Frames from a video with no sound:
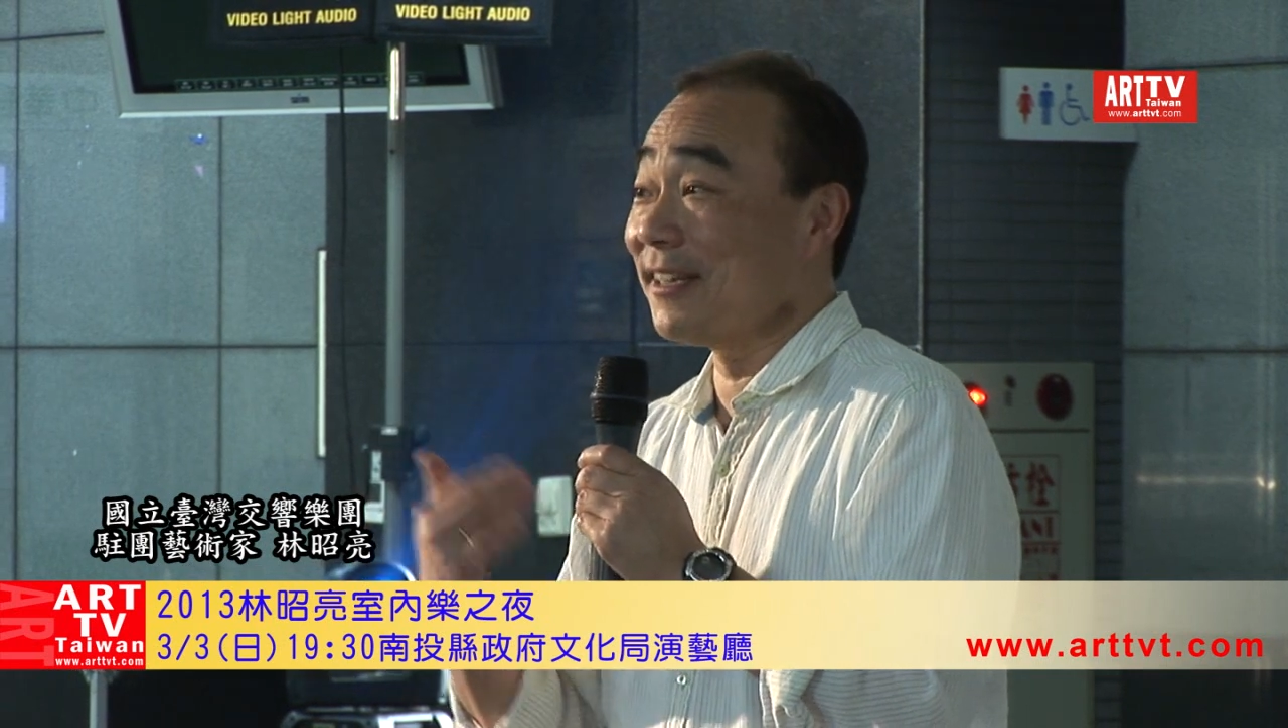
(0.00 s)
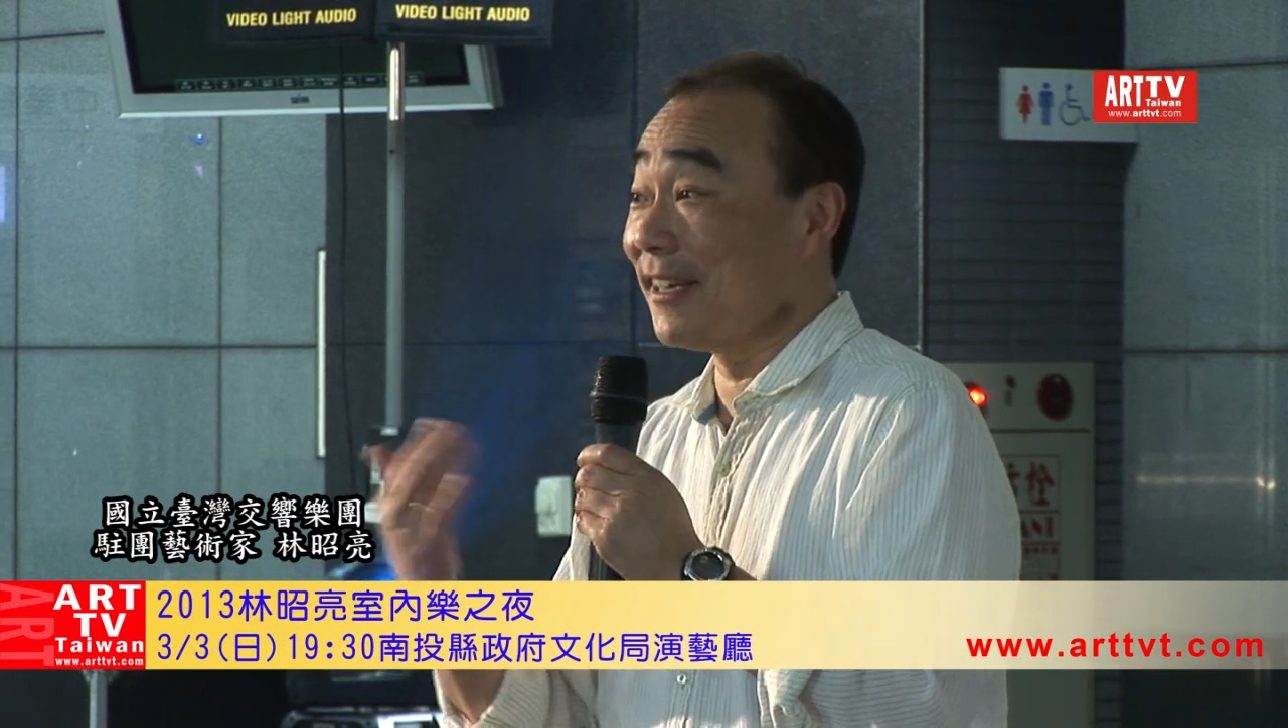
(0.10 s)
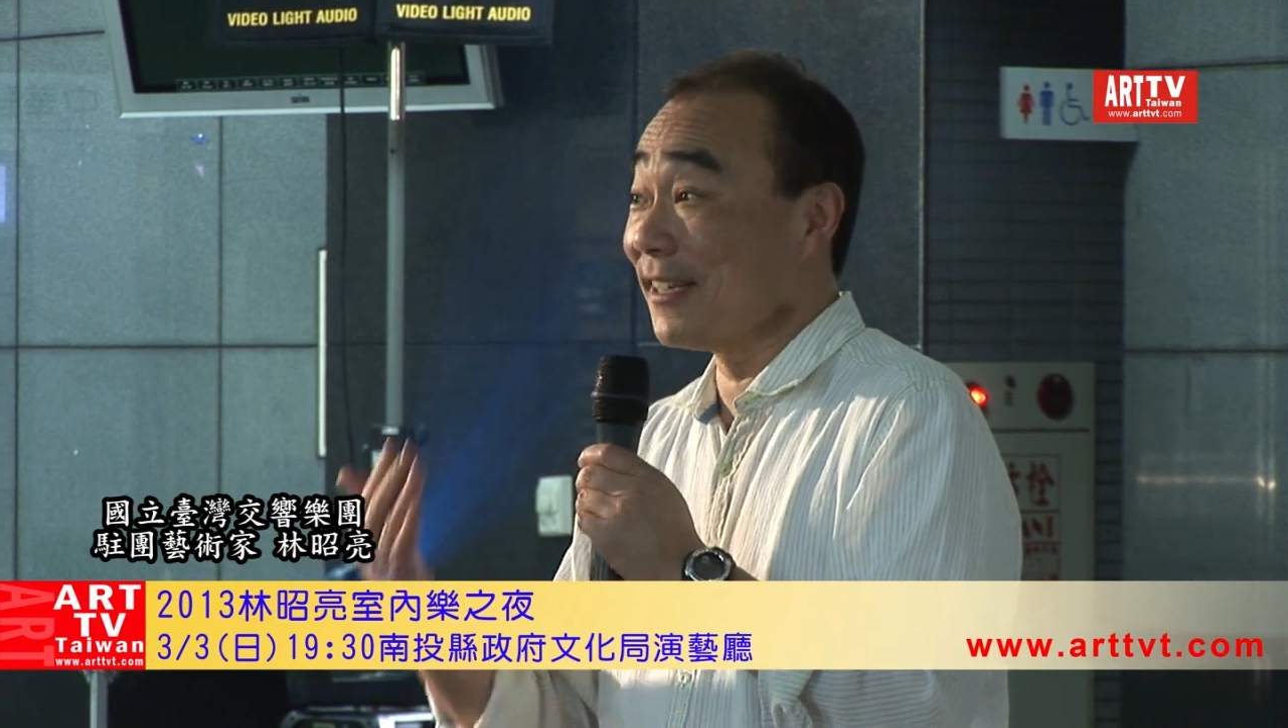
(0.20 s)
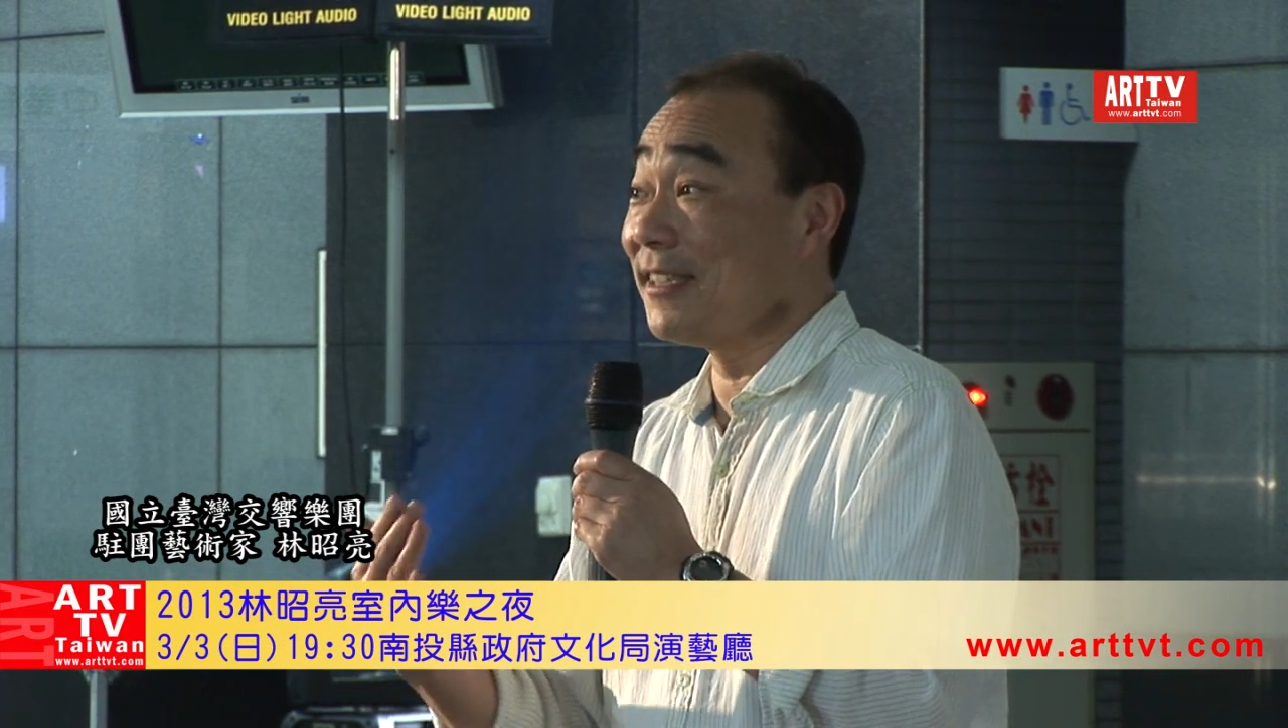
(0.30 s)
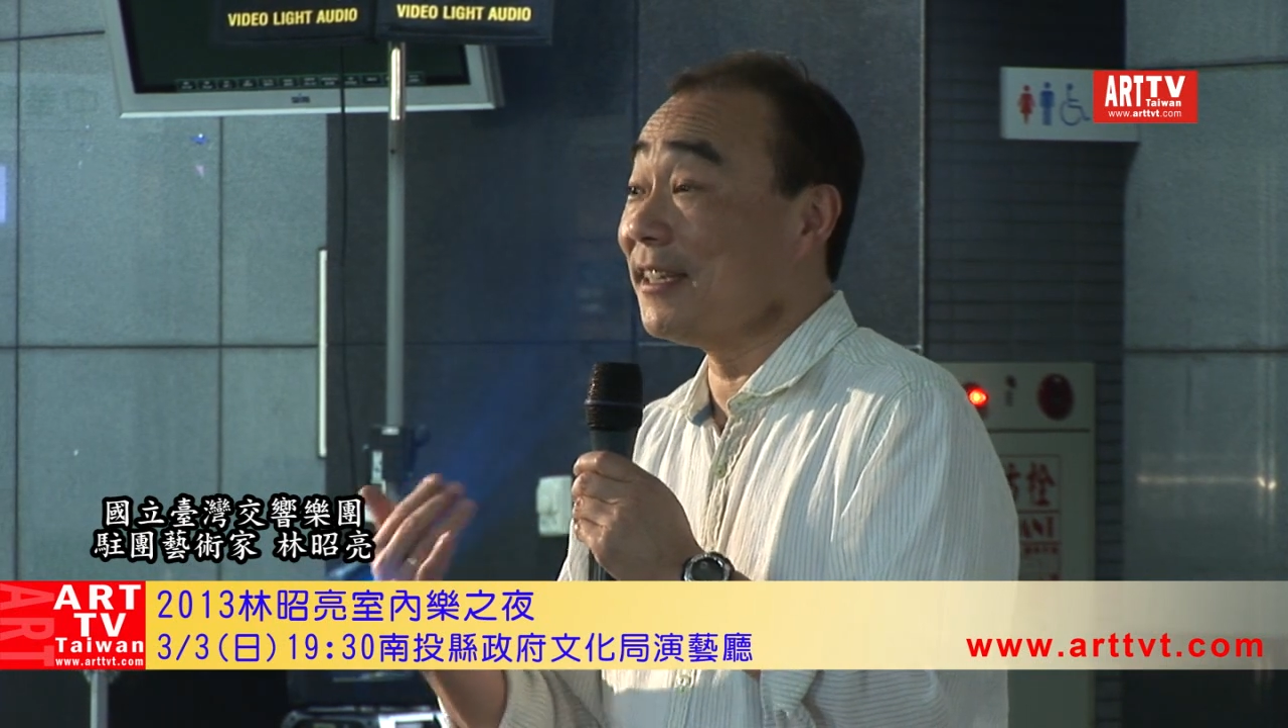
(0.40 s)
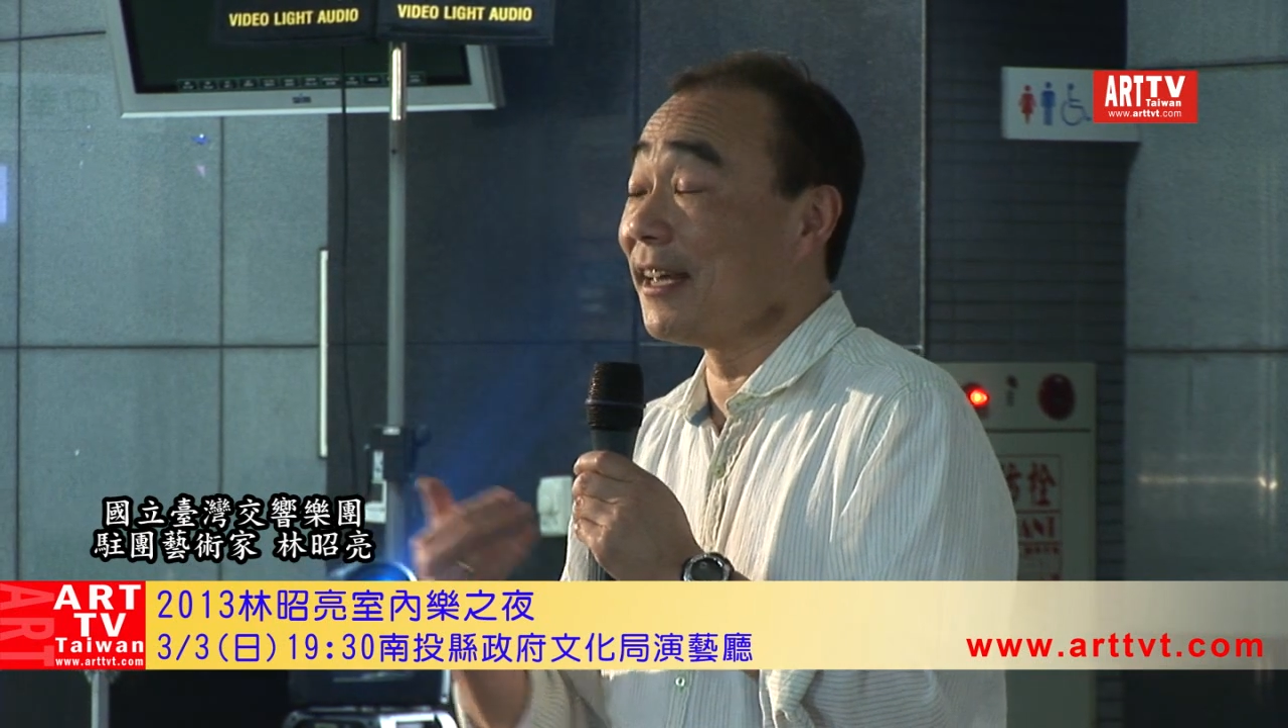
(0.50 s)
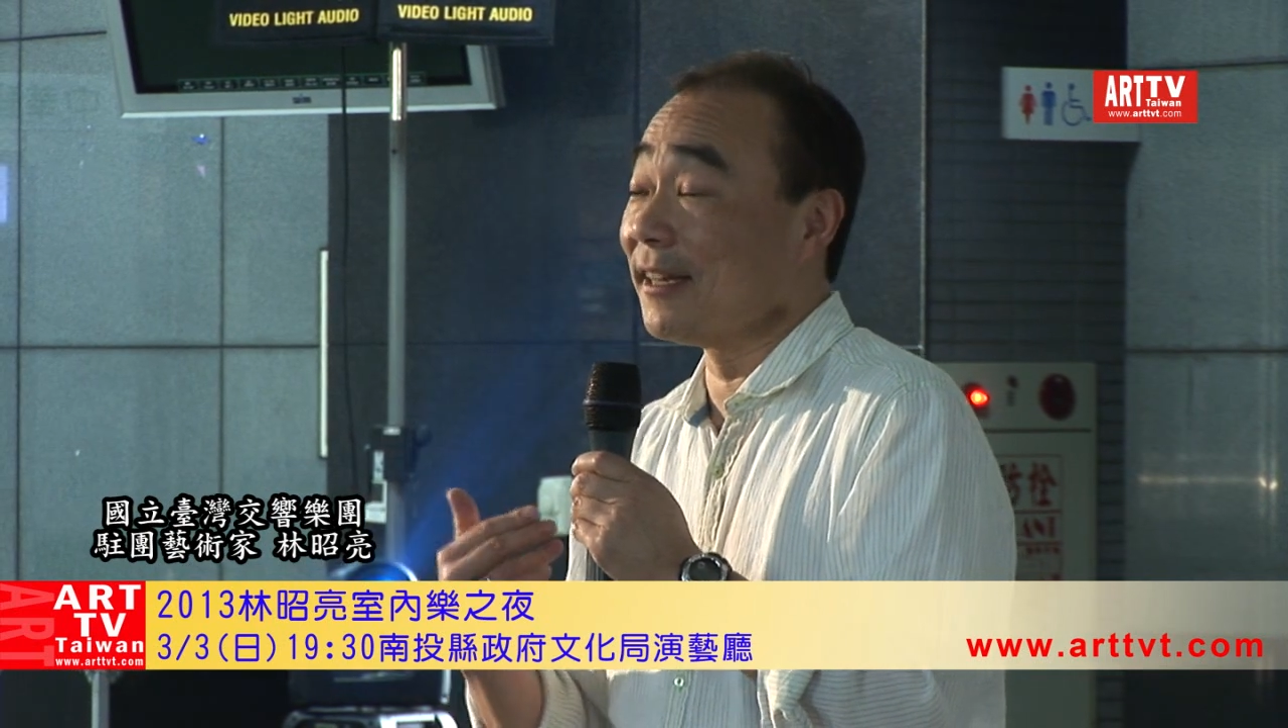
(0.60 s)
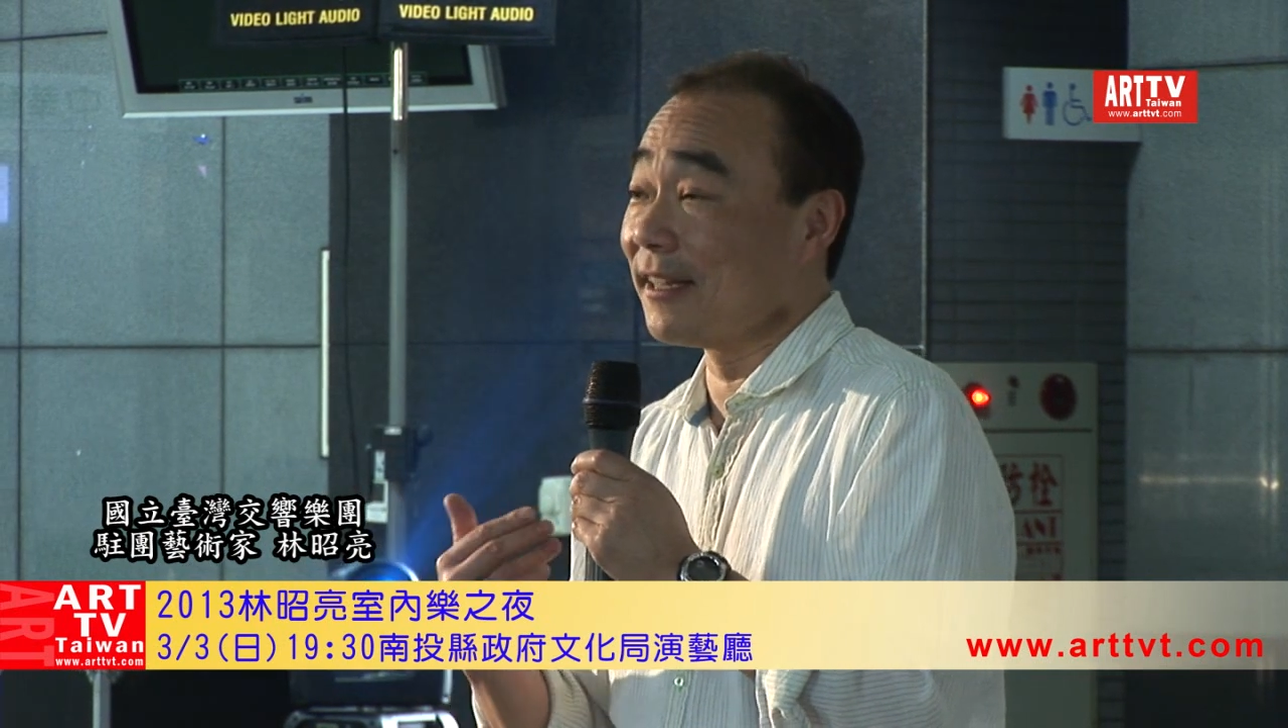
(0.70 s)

得一个纪念